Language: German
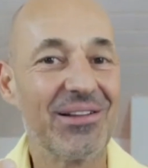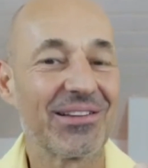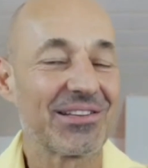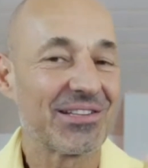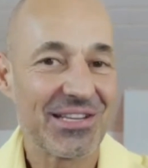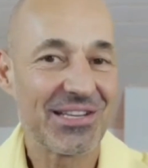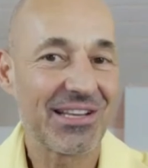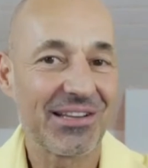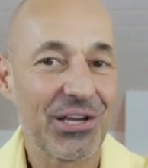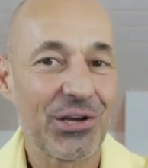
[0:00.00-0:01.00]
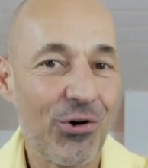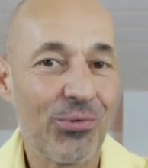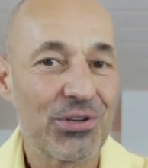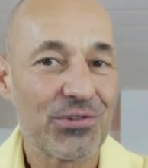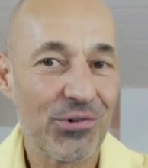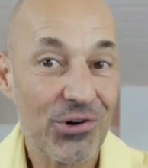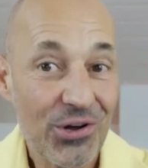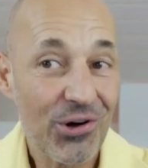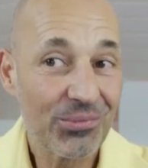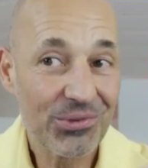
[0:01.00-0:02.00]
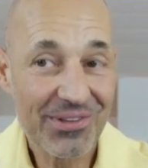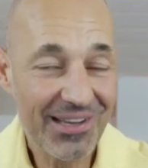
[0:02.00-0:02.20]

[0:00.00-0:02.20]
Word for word: dass es sich dann nicht komisch vorkommt. Der